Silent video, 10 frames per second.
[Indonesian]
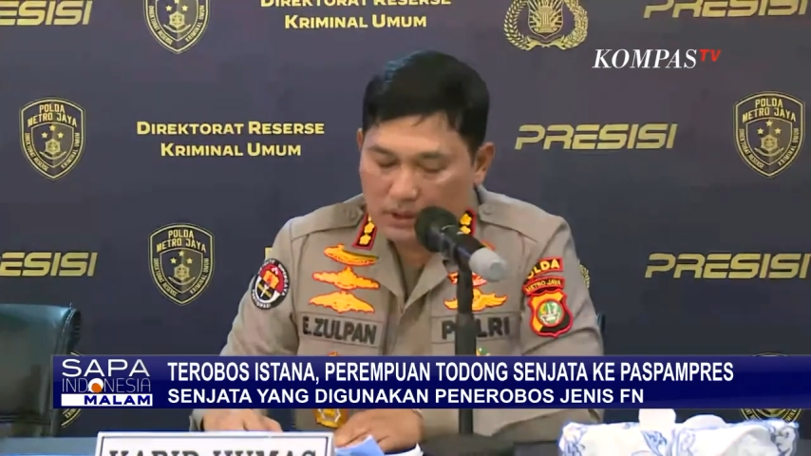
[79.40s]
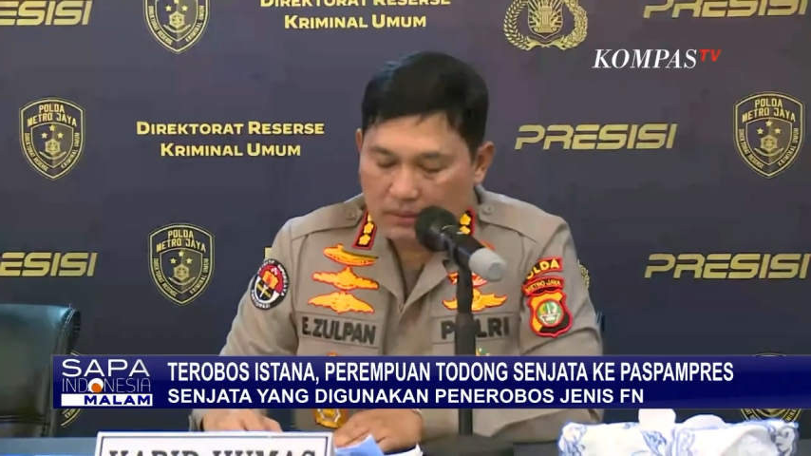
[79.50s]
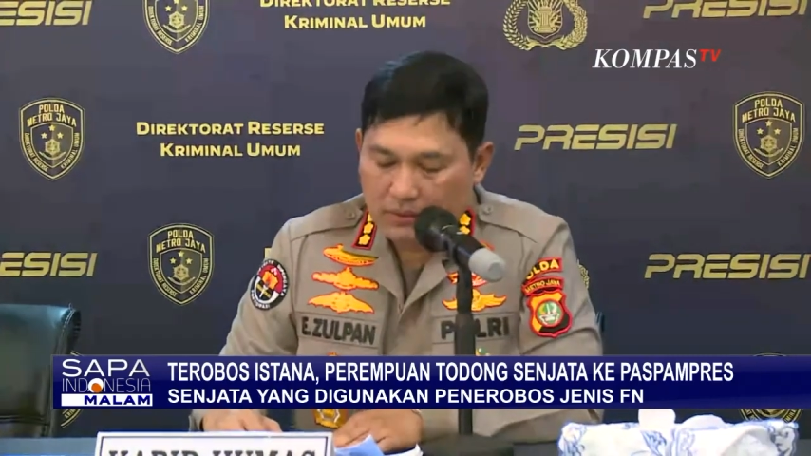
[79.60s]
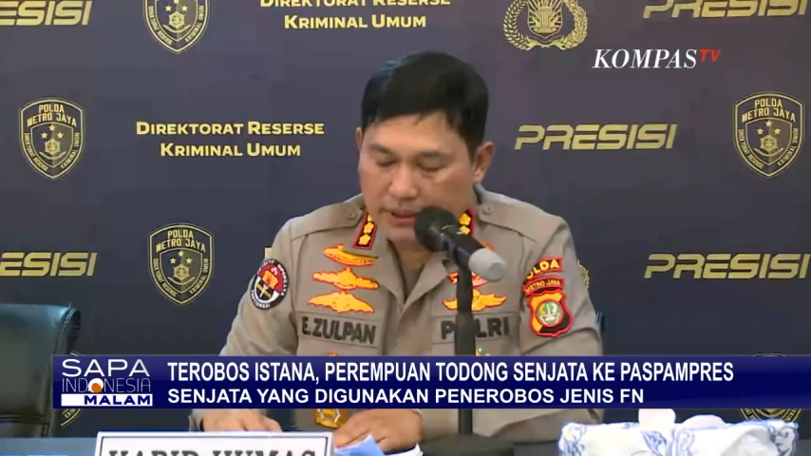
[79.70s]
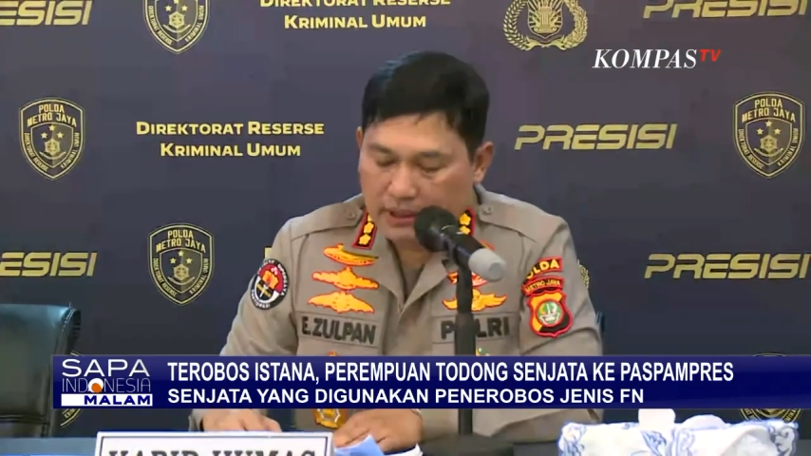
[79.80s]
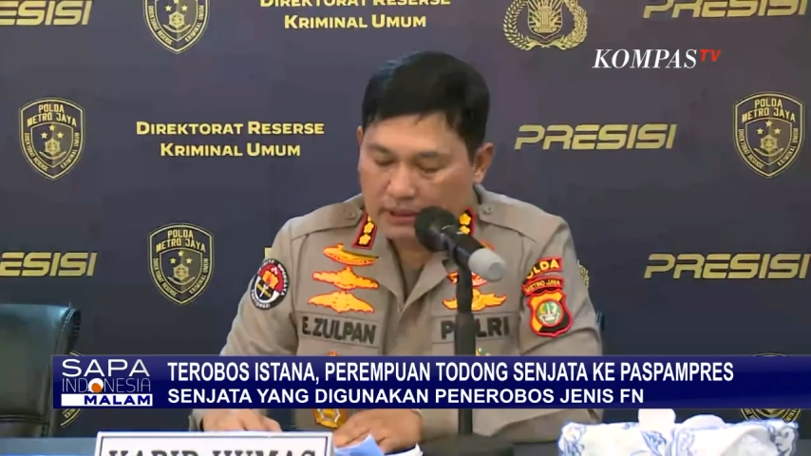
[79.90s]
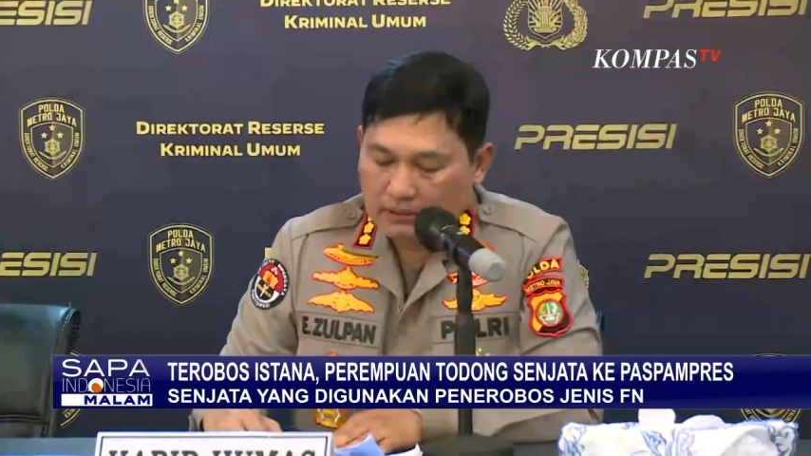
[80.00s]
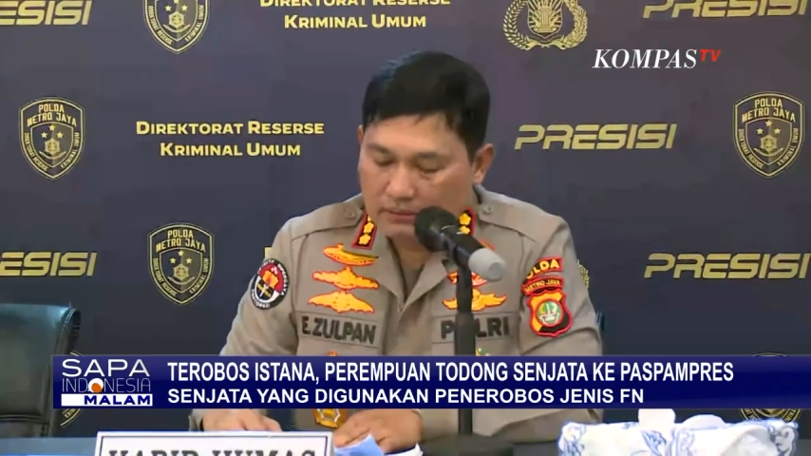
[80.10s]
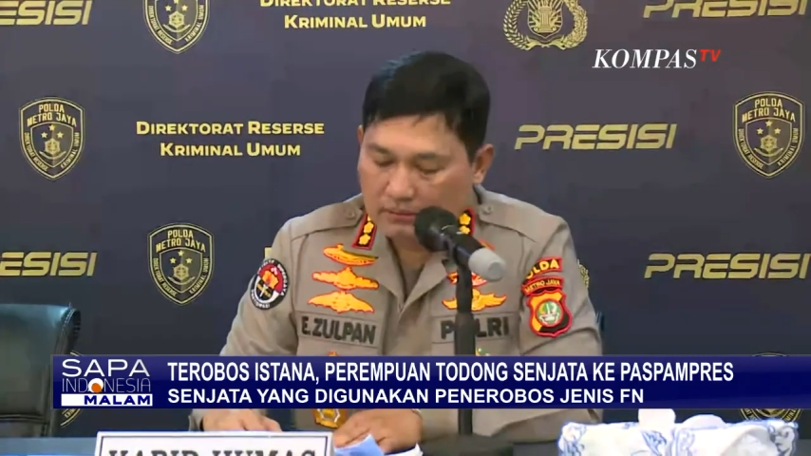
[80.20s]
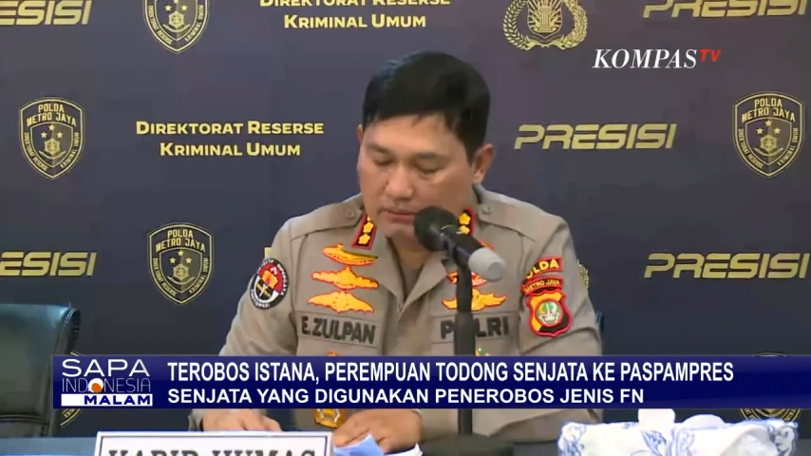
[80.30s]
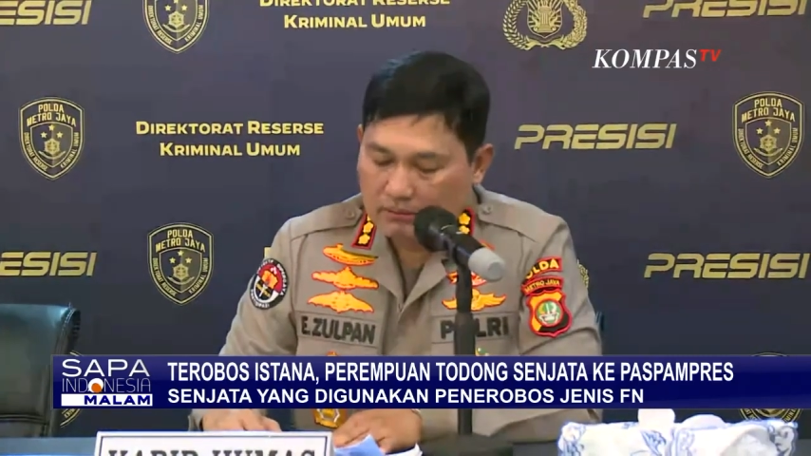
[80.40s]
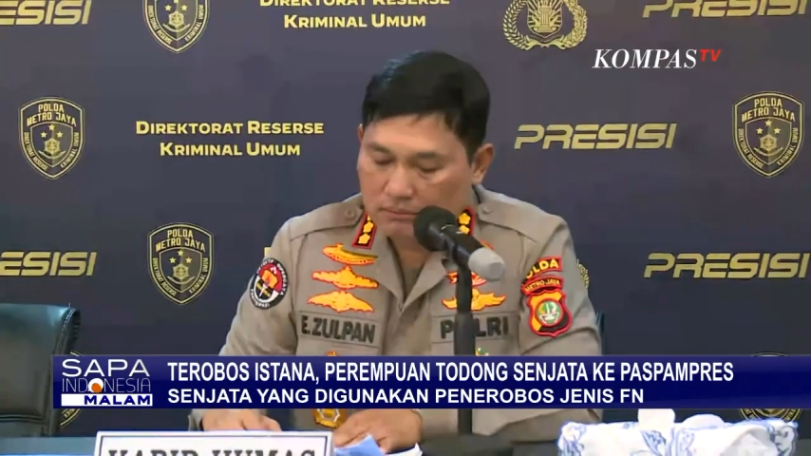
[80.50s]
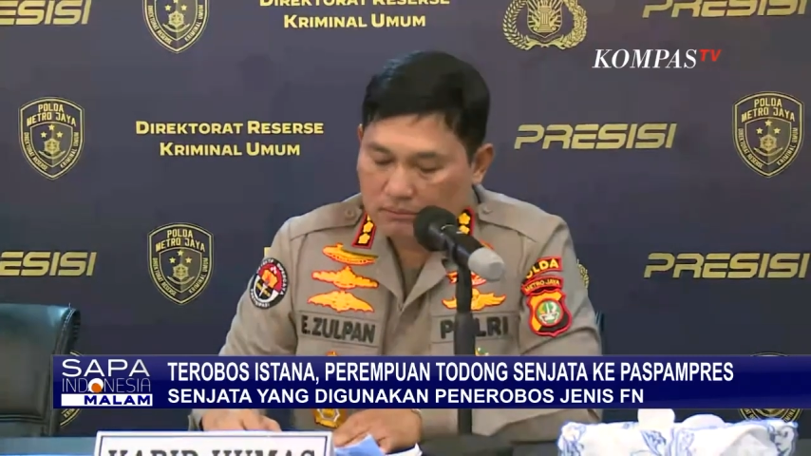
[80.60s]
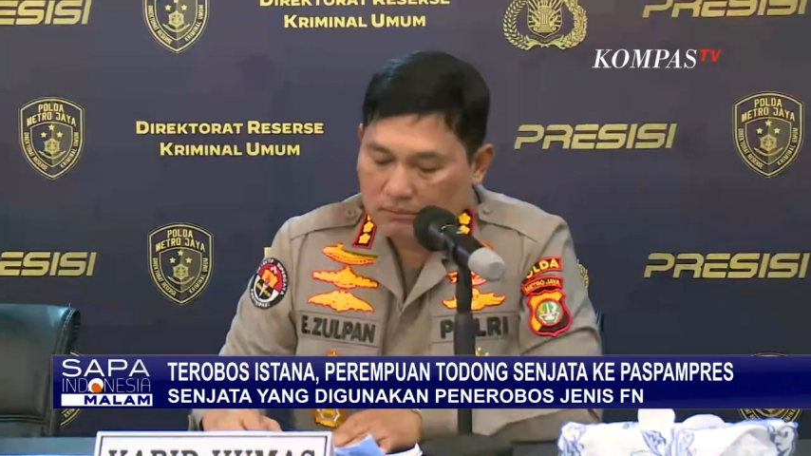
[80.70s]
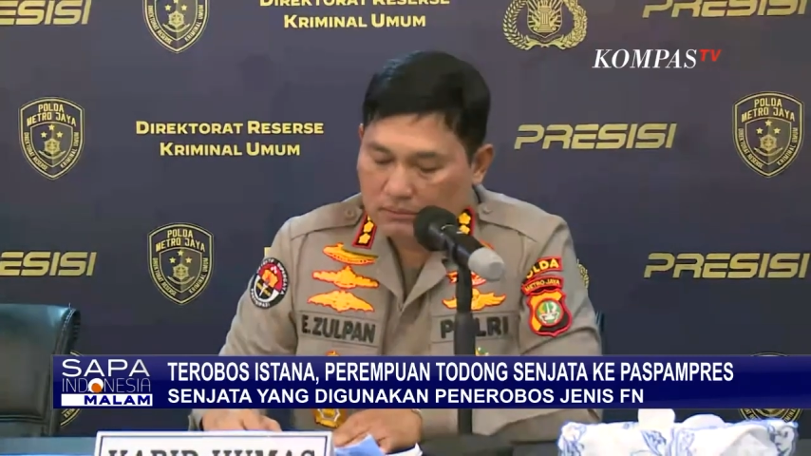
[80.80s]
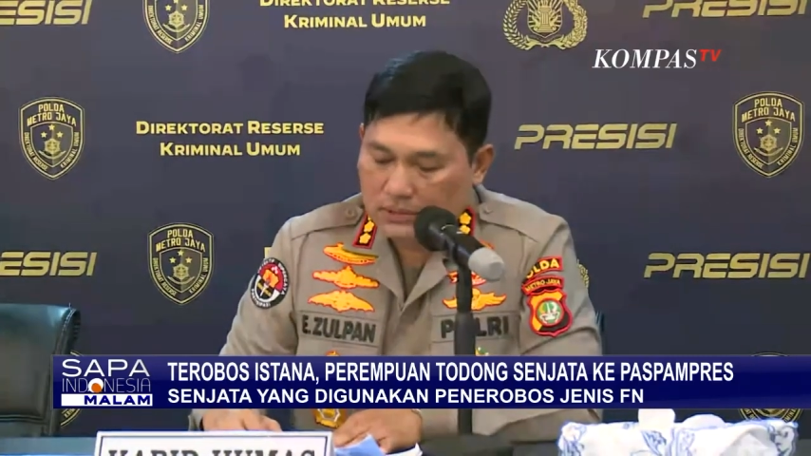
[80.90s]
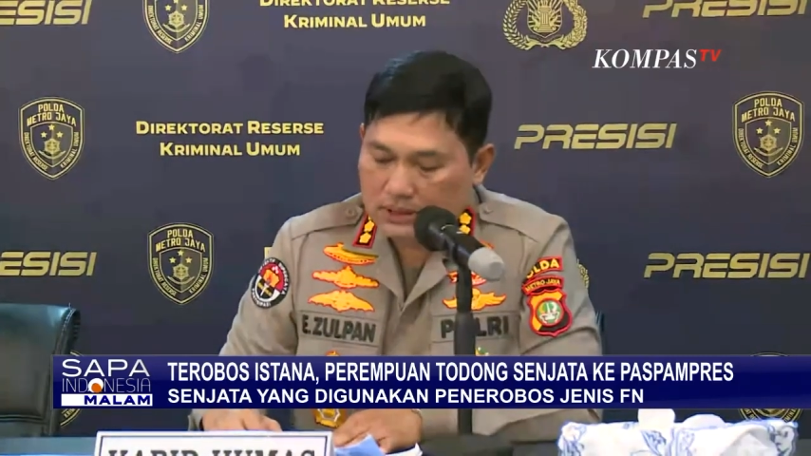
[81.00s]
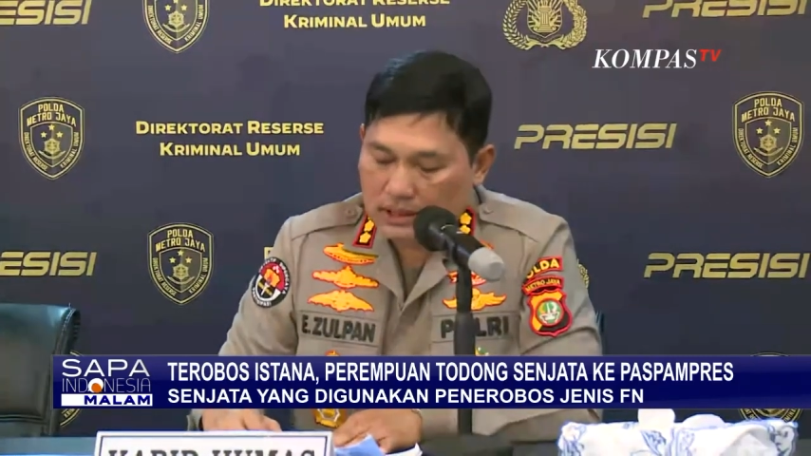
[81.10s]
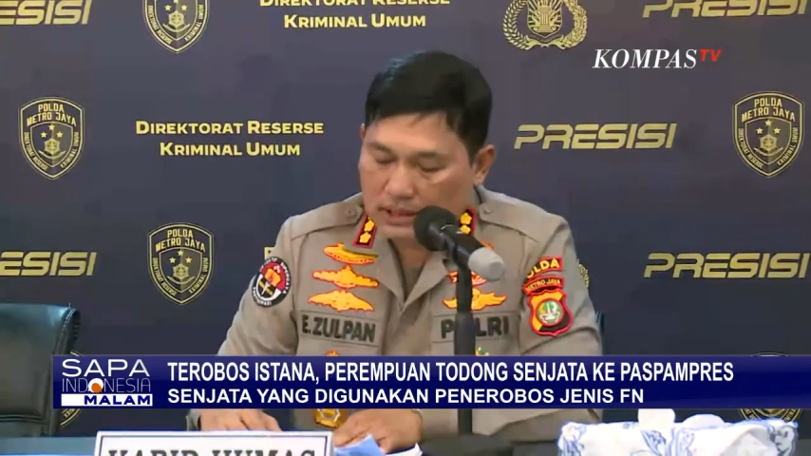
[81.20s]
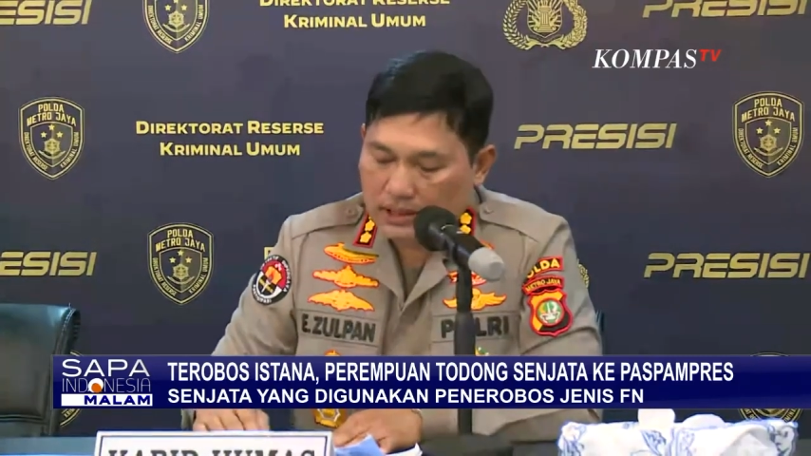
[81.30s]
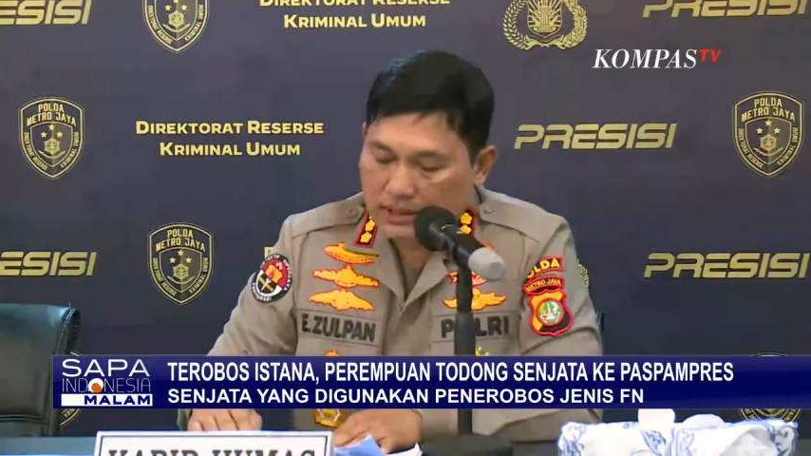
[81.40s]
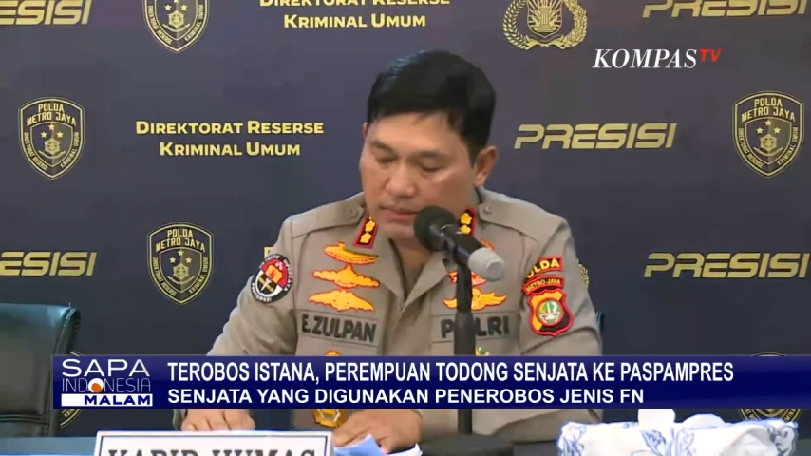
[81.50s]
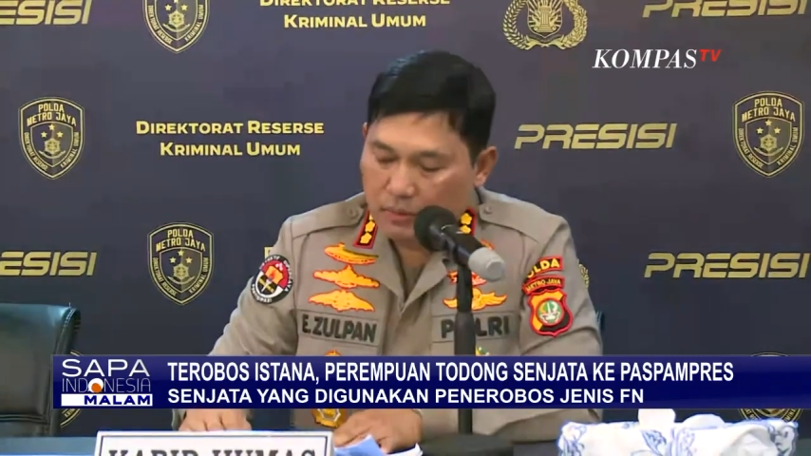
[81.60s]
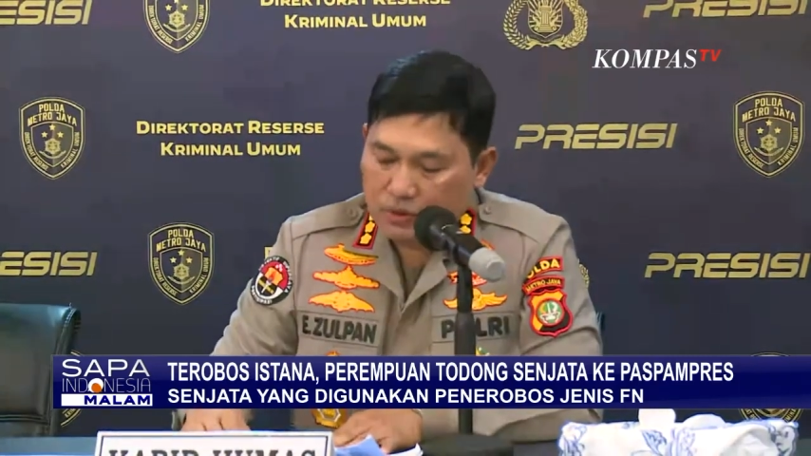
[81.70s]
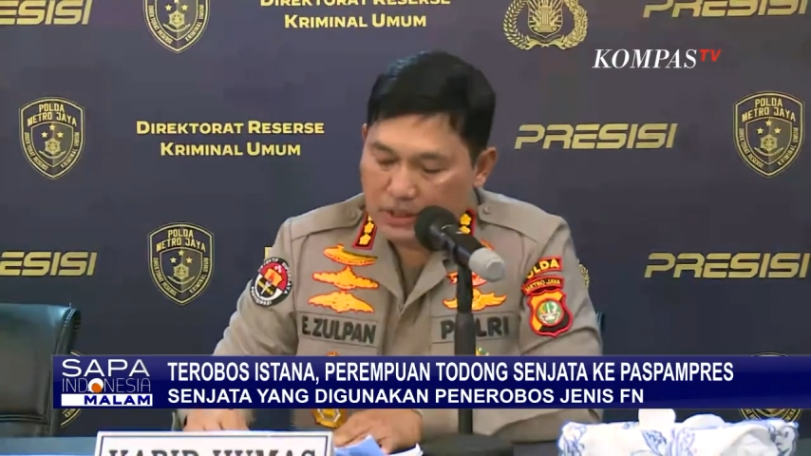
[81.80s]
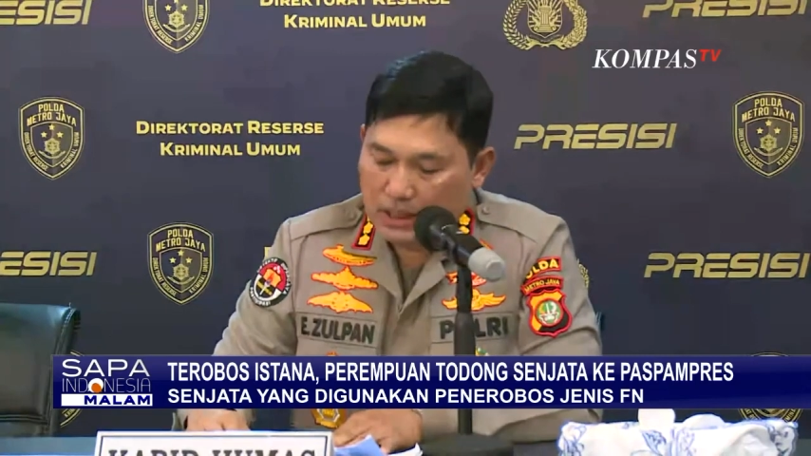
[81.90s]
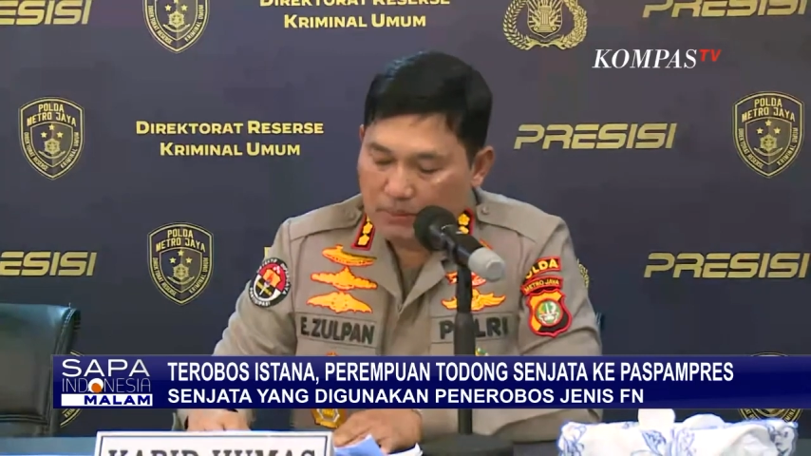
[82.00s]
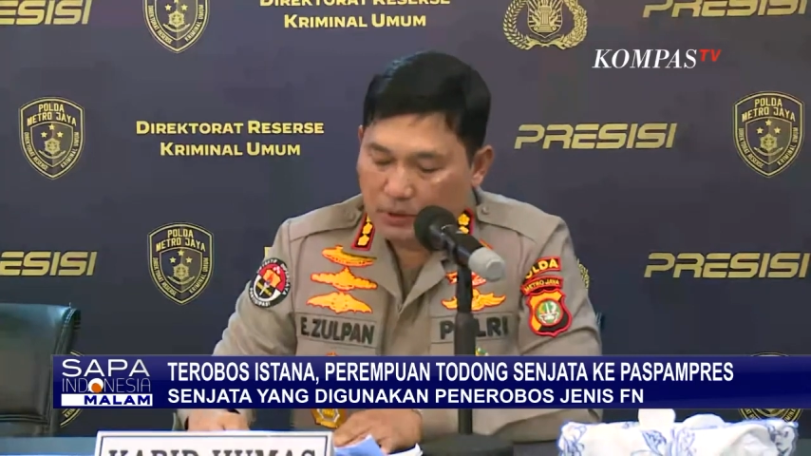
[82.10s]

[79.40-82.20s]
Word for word: Kemudian tersangka ini berusaha